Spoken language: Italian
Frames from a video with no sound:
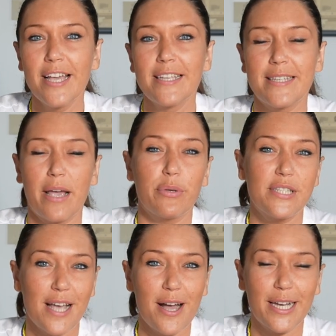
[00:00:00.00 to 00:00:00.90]

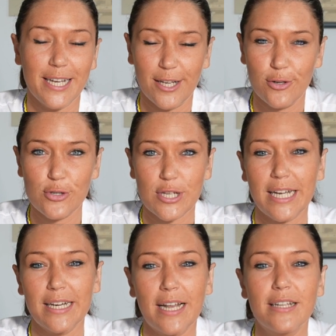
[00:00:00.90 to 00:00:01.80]
Seguici anche nei nostri
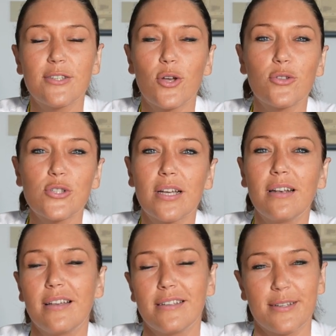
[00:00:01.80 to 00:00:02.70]
canali social
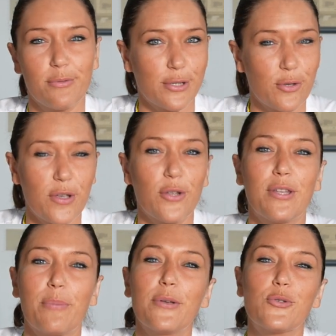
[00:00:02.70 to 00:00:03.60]
e se questo video
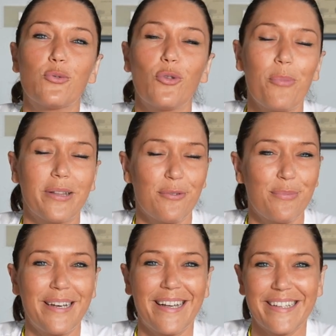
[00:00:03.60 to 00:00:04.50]
ti è piaciuto metti un
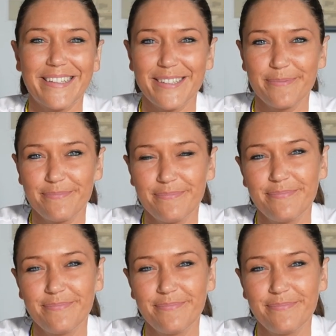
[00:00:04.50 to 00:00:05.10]
bel like.